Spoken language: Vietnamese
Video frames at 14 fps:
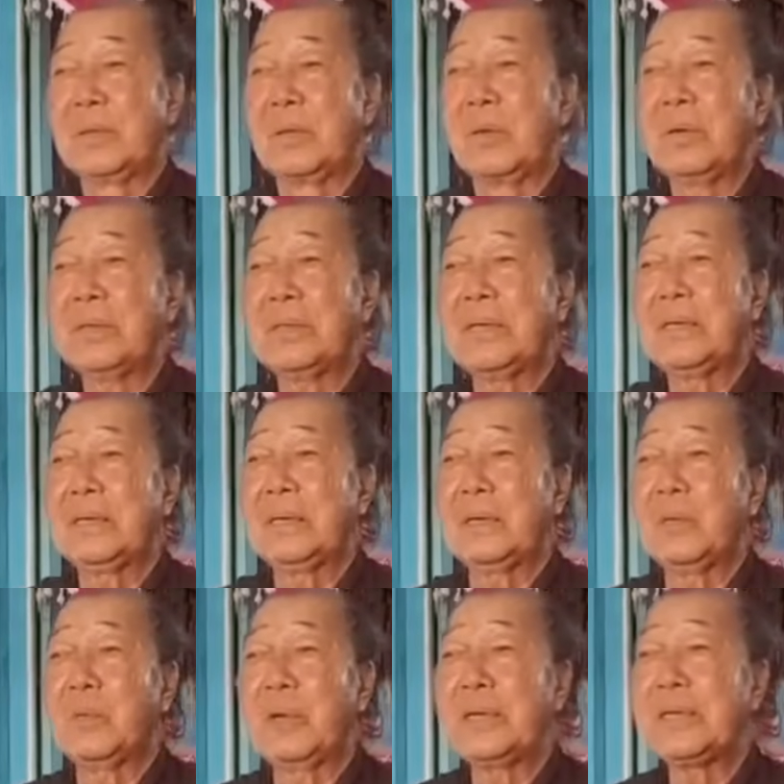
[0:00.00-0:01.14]
của tri
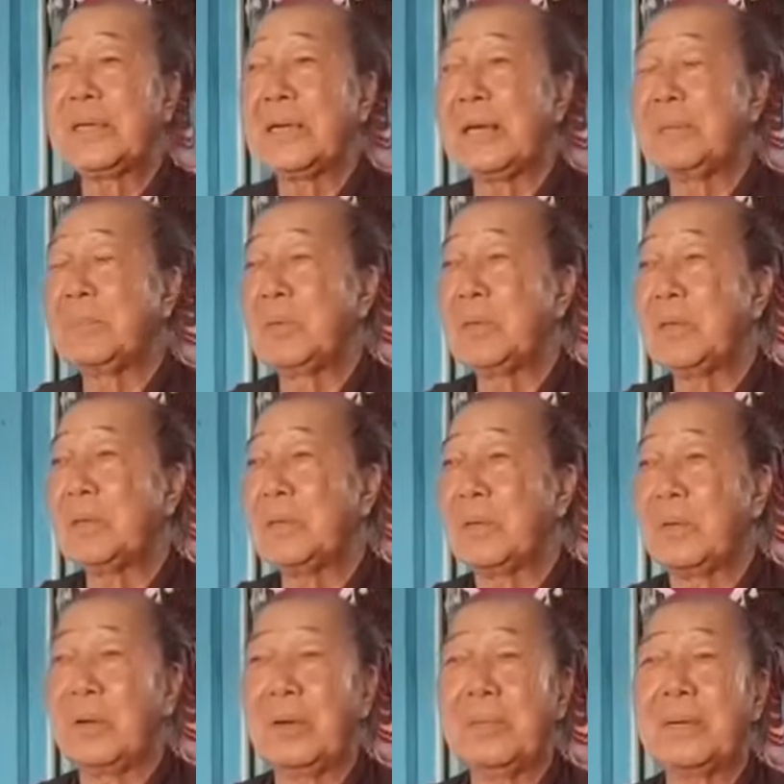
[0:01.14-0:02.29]
có quyển tri la bửu tích
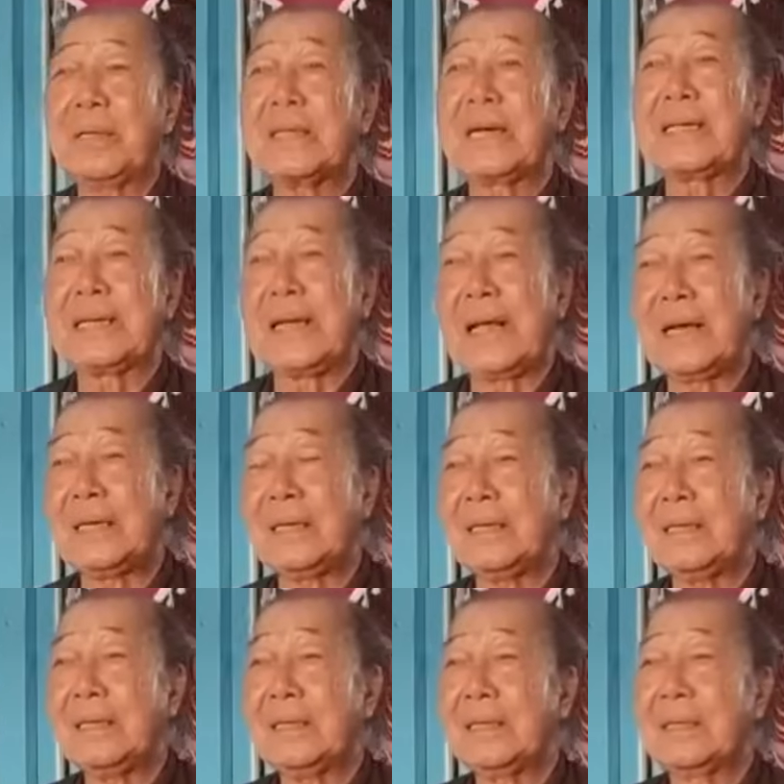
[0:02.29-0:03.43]
của phật thầy tây an đó
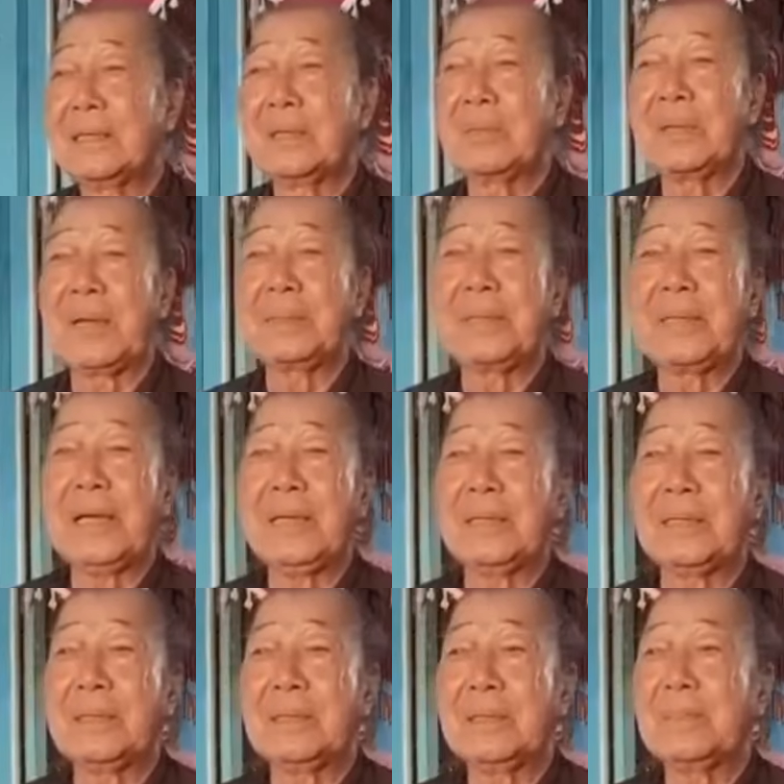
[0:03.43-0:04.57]
thì chúng ta mới thấy
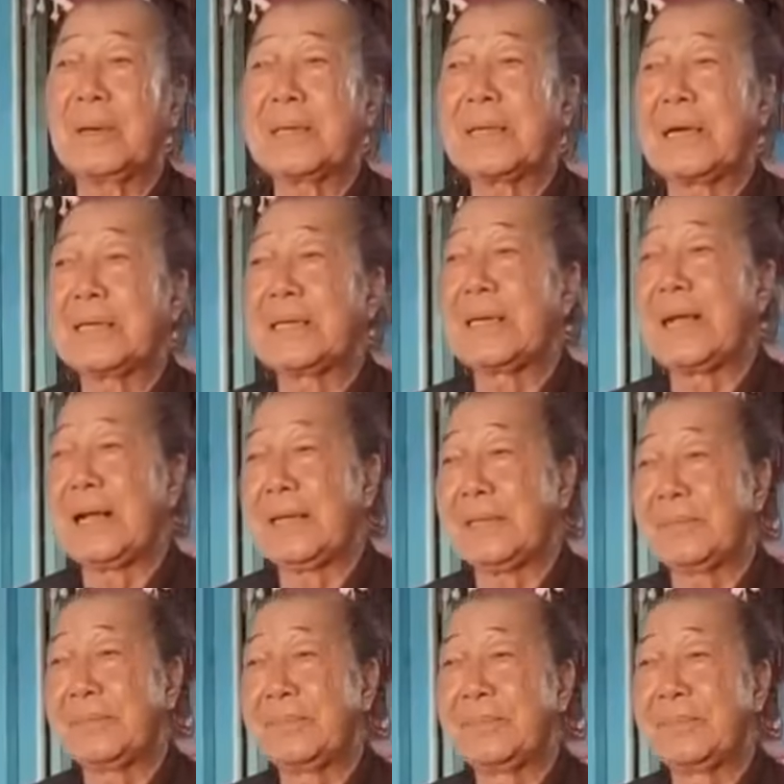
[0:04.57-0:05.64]
được đức phật thầy tây an